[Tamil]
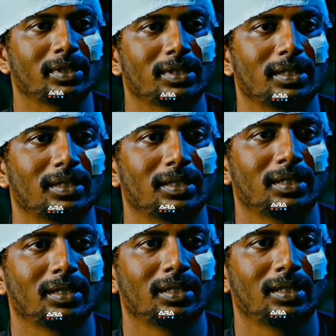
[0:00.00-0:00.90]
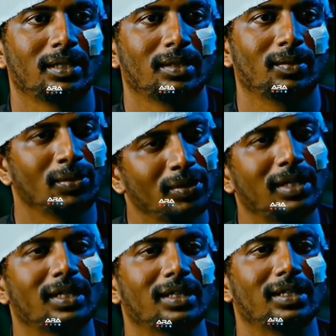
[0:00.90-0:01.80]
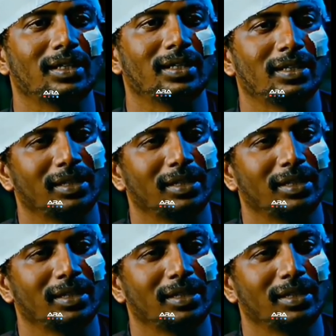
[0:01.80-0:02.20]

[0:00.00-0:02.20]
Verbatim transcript: என்ன இப்படி பேசுறேன் ஒன்னும் இல்லடா